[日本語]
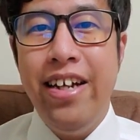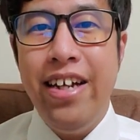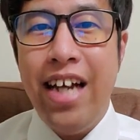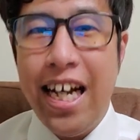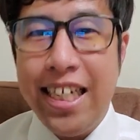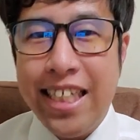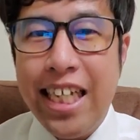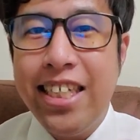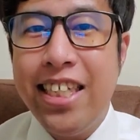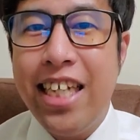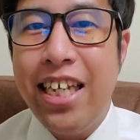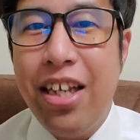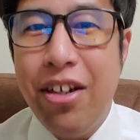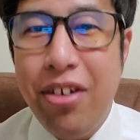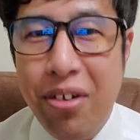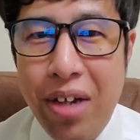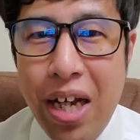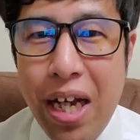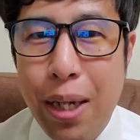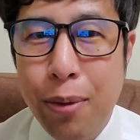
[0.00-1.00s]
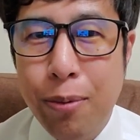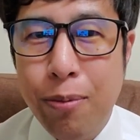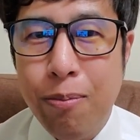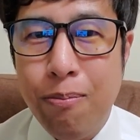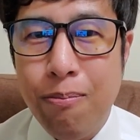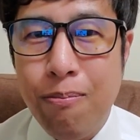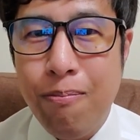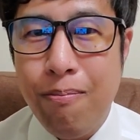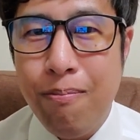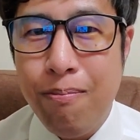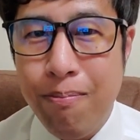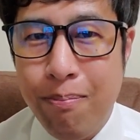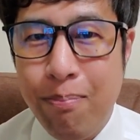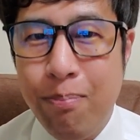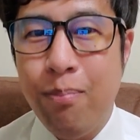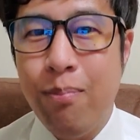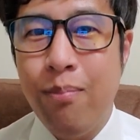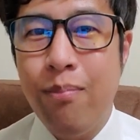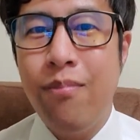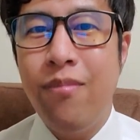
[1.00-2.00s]
焦っちゃってるよね。う
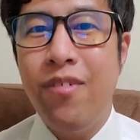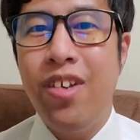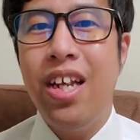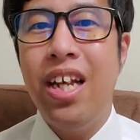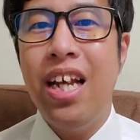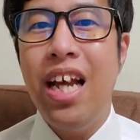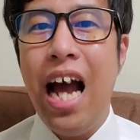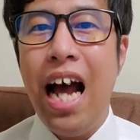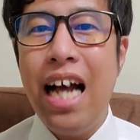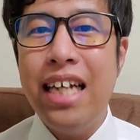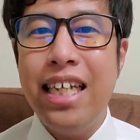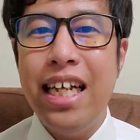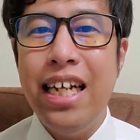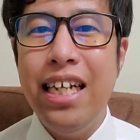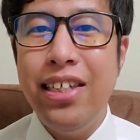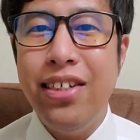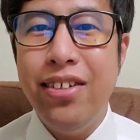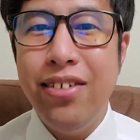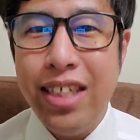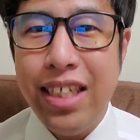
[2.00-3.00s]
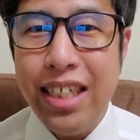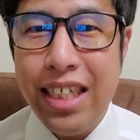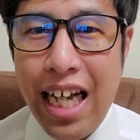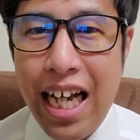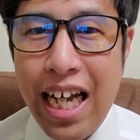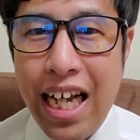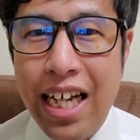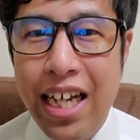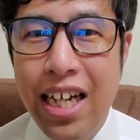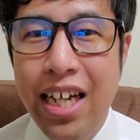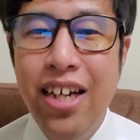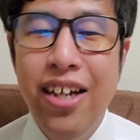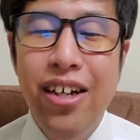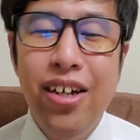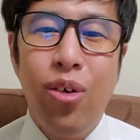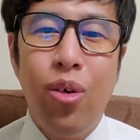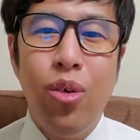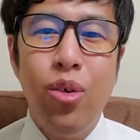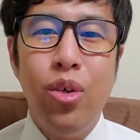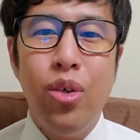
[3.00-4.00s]
ん。焦りすぎて、
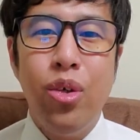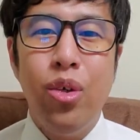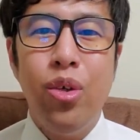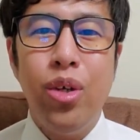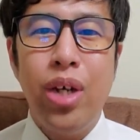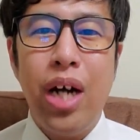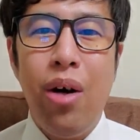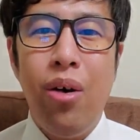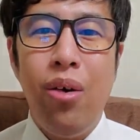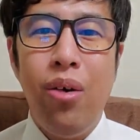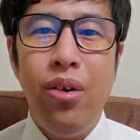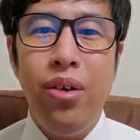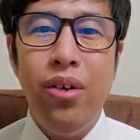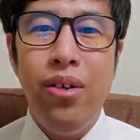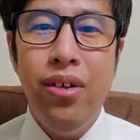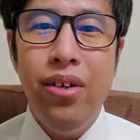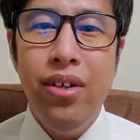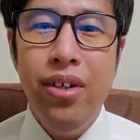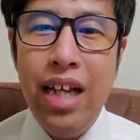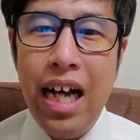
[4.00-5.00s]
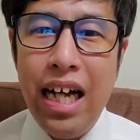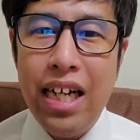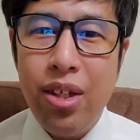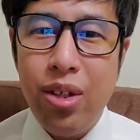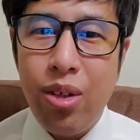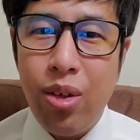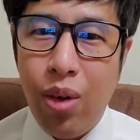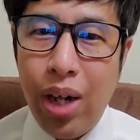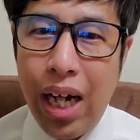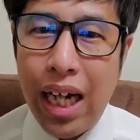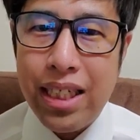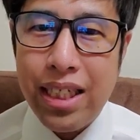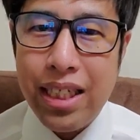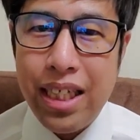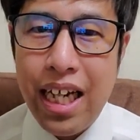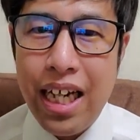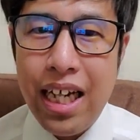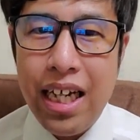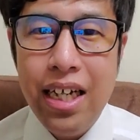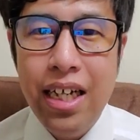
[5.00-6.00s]
この動画を何とかし
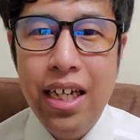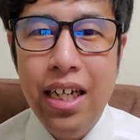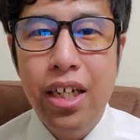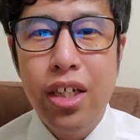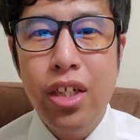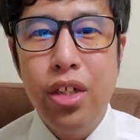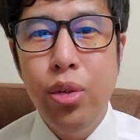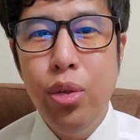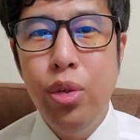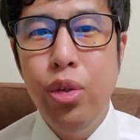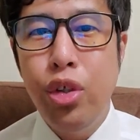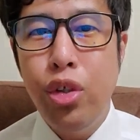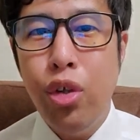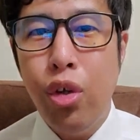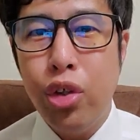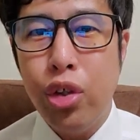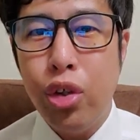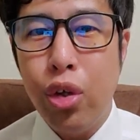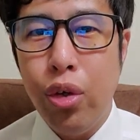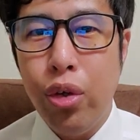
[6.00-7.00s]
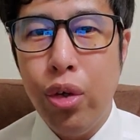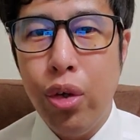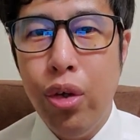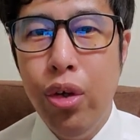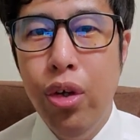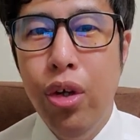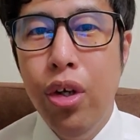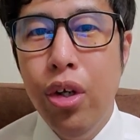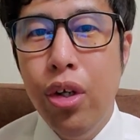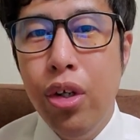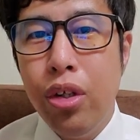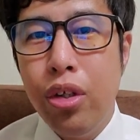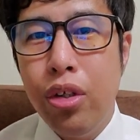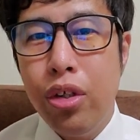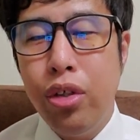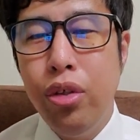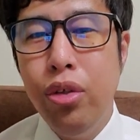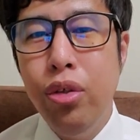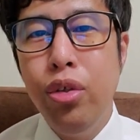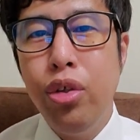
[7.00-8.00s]
て、急上昇の、
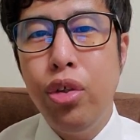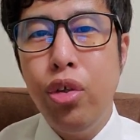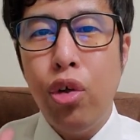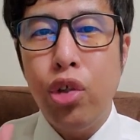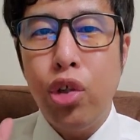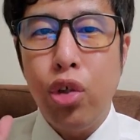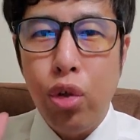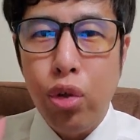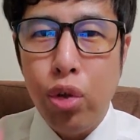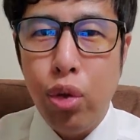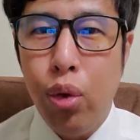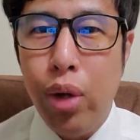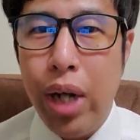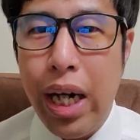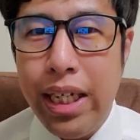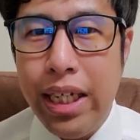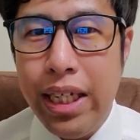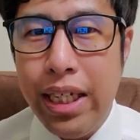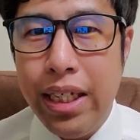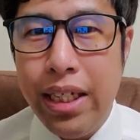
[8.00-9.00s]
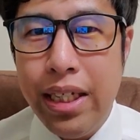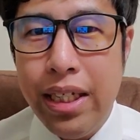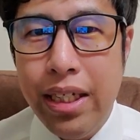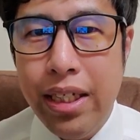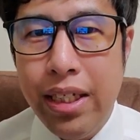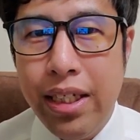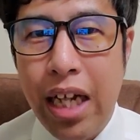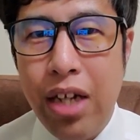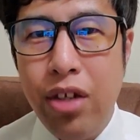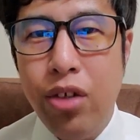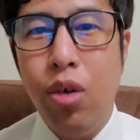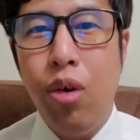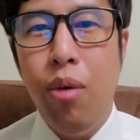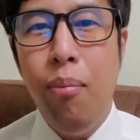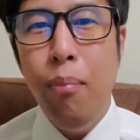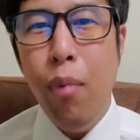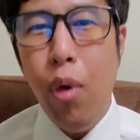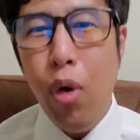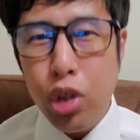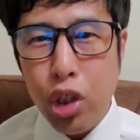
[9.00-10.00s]
急上昇の動画にしてるとこ
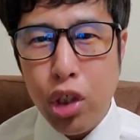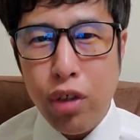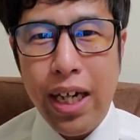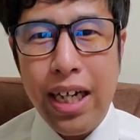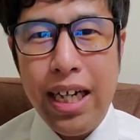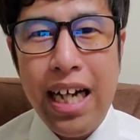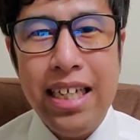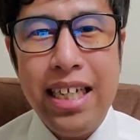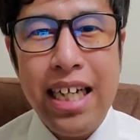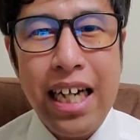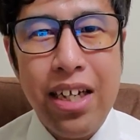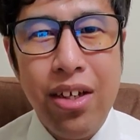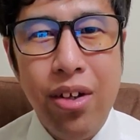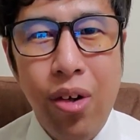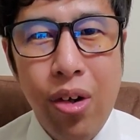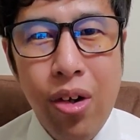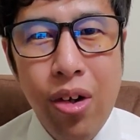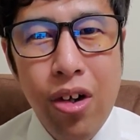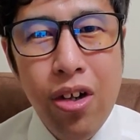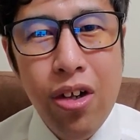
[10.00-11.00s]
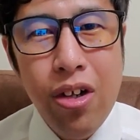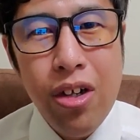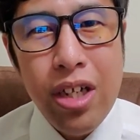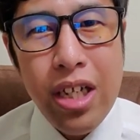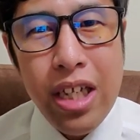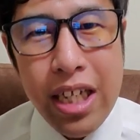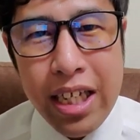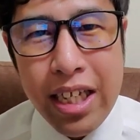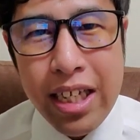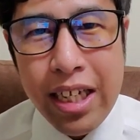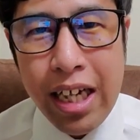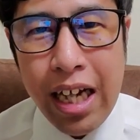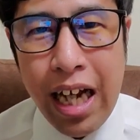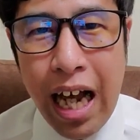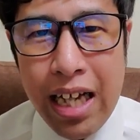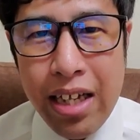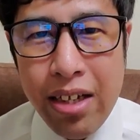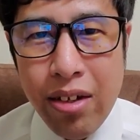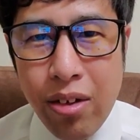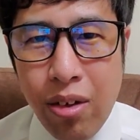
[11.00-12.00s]
申し訳ないんだけど、一
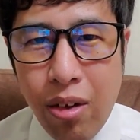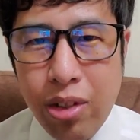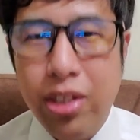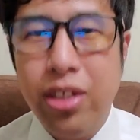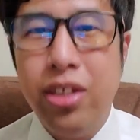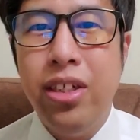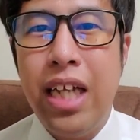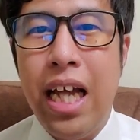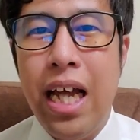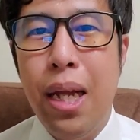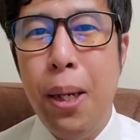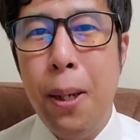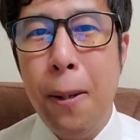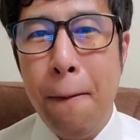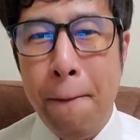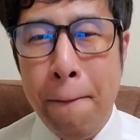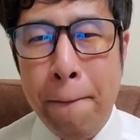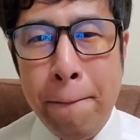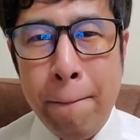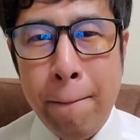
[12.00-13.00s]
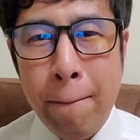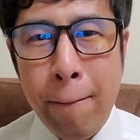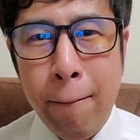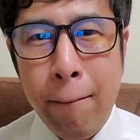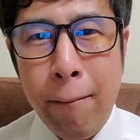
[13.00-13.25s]
回落ち着いて。うん。